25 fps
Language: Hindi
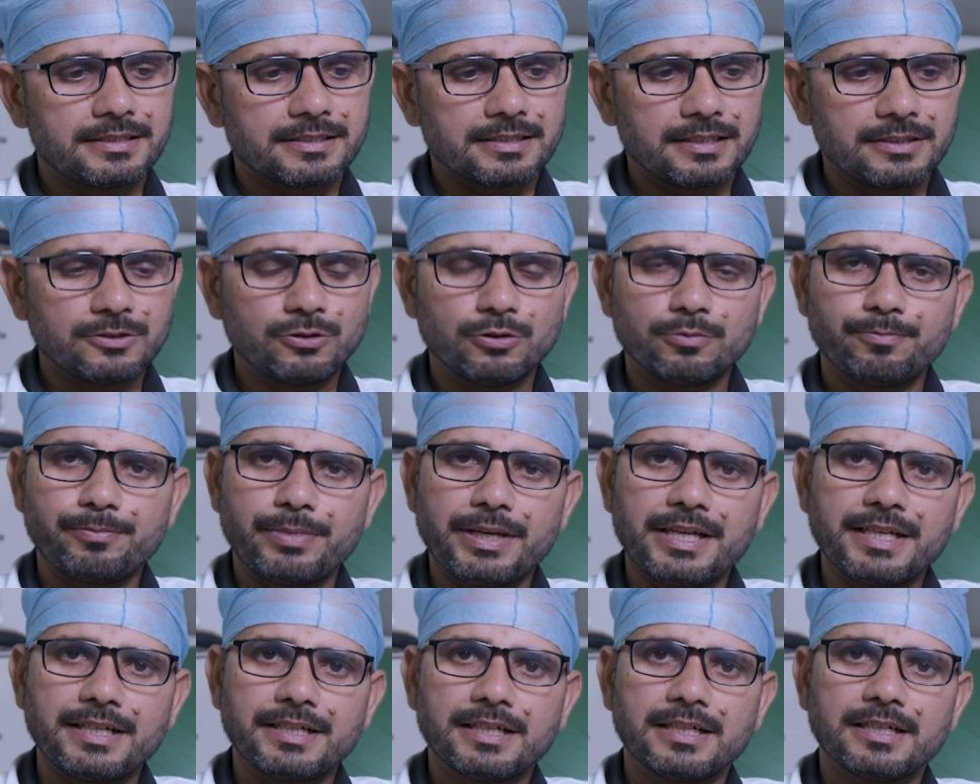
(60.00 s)
इसका जो
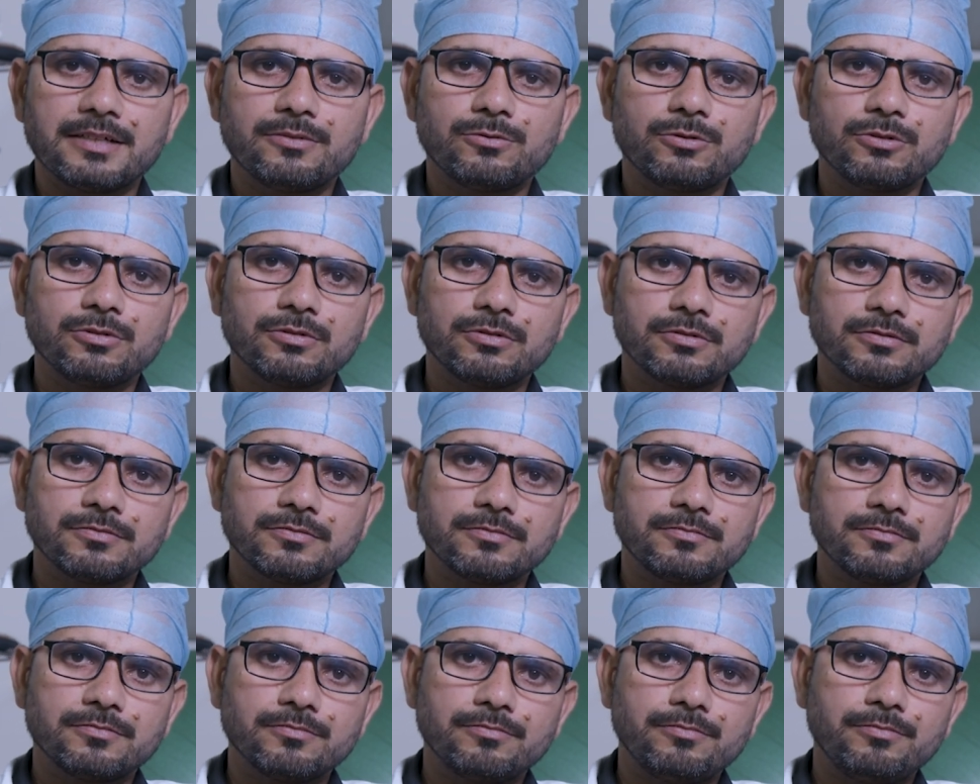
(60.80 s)
पेन है वो
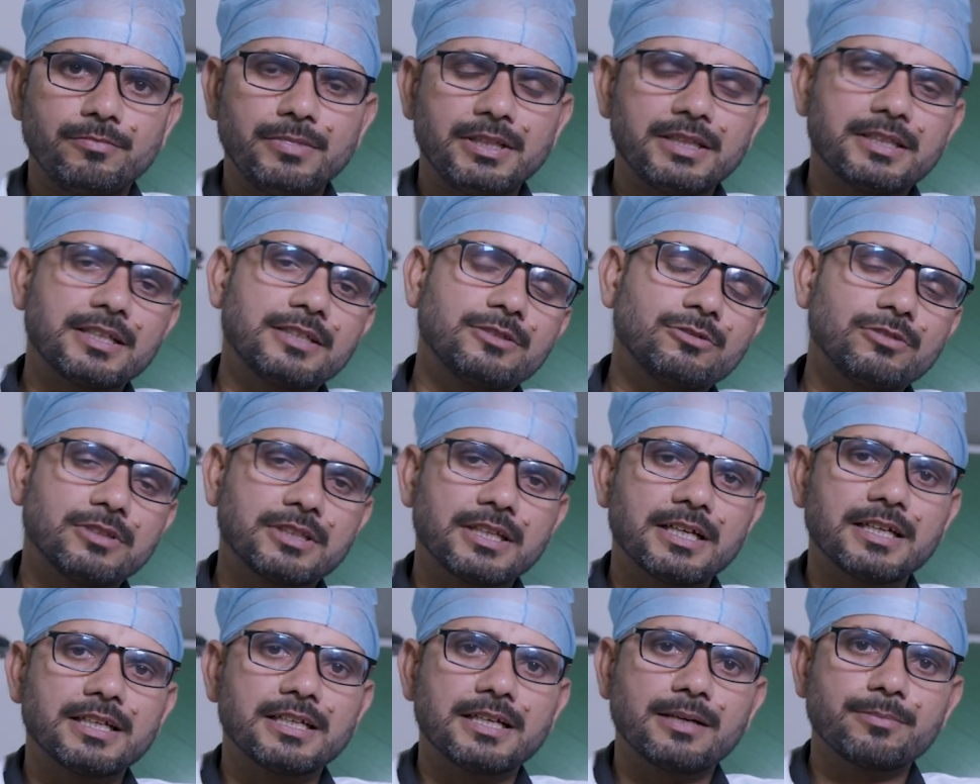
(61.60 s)
मिलता
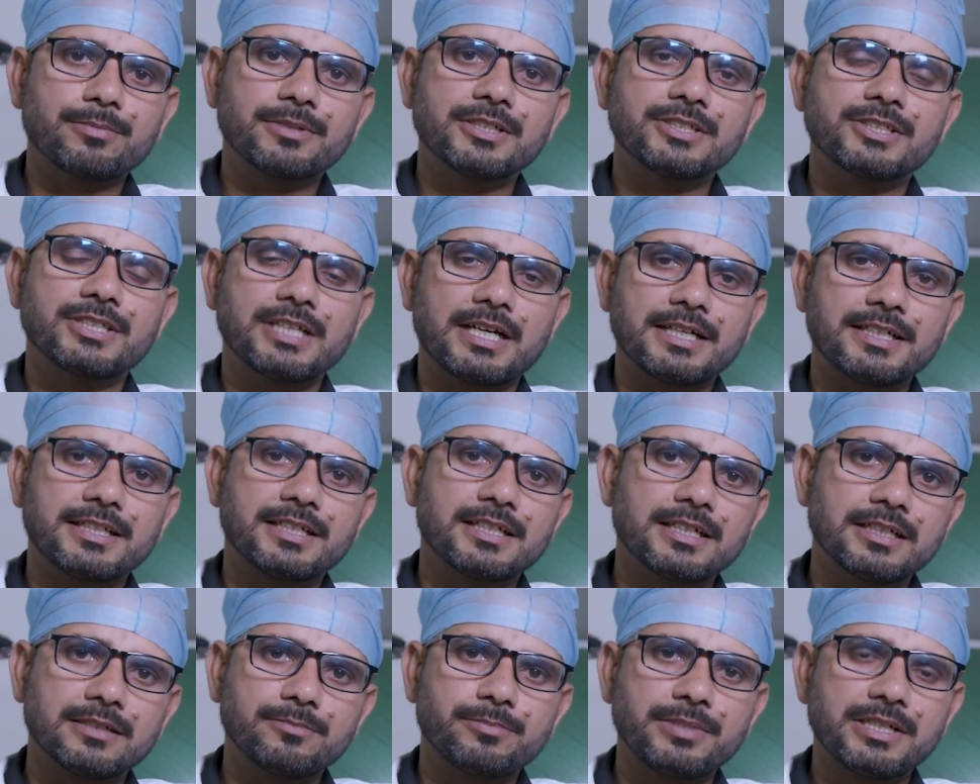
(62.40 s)
जुलता है आपके
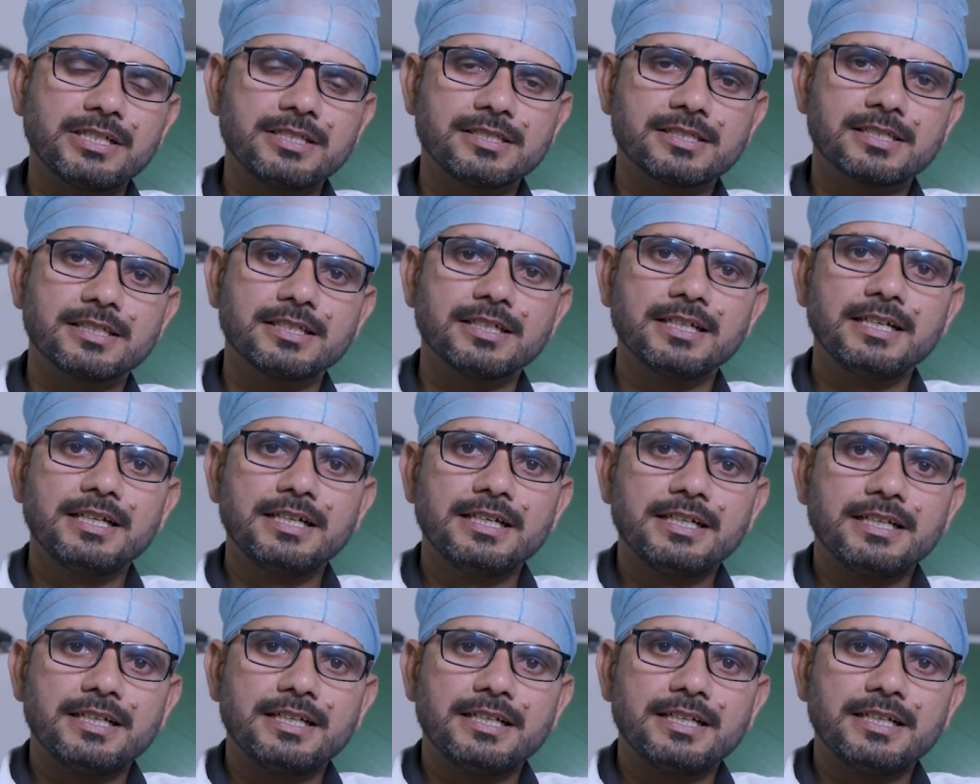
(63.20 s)
शाटिका पेन से